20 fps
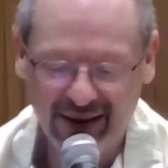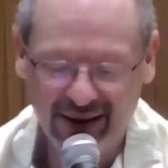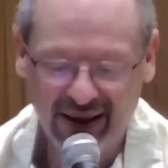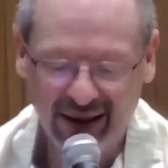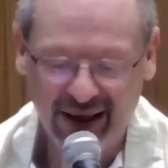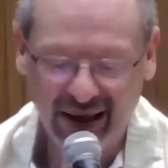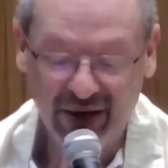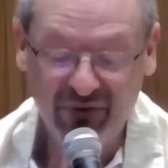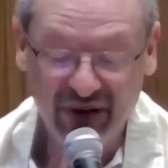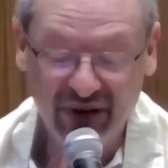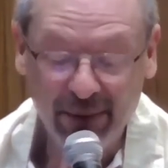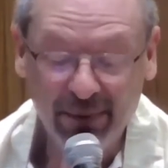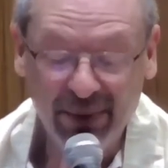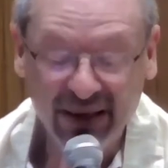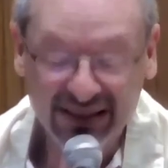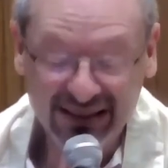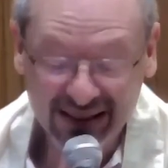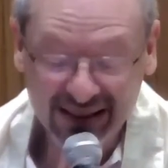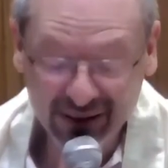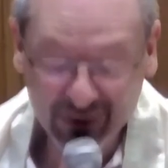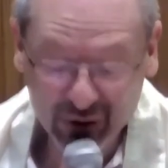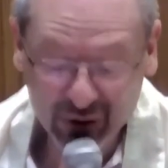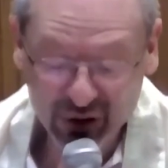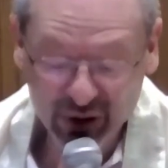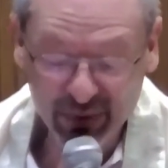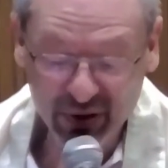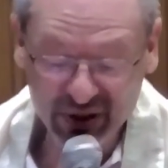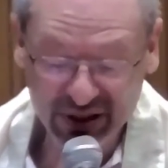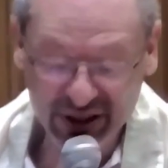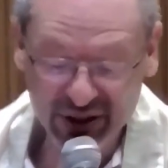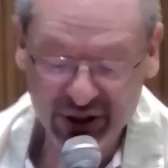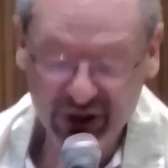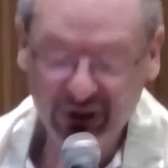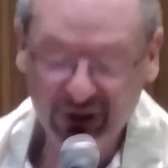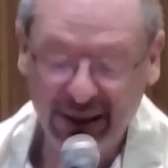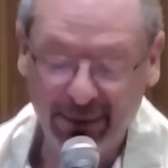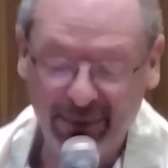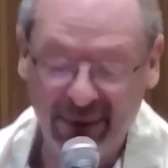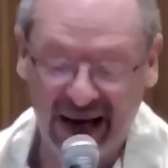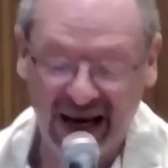Eu fiquei pensando sobre o sentido da
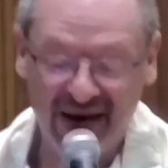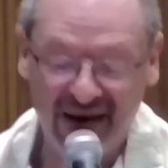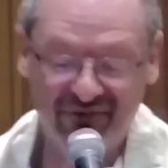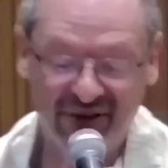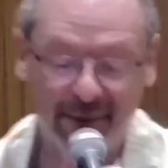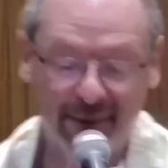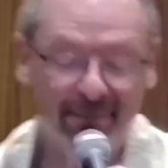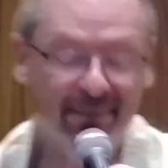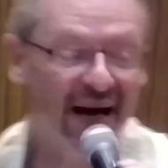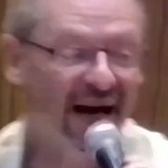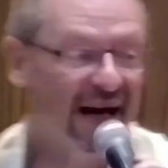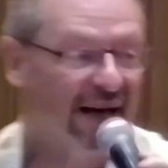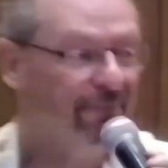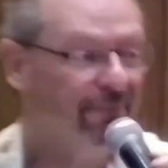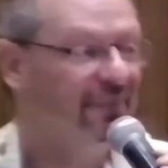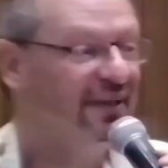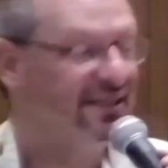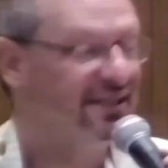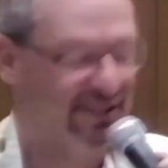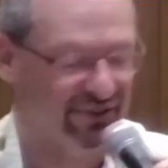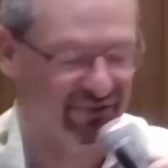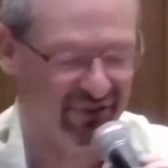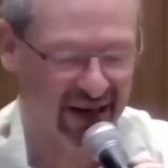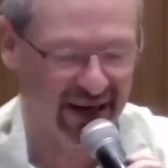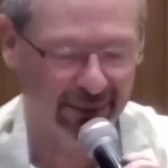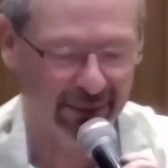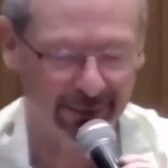palavra bar mitzvah.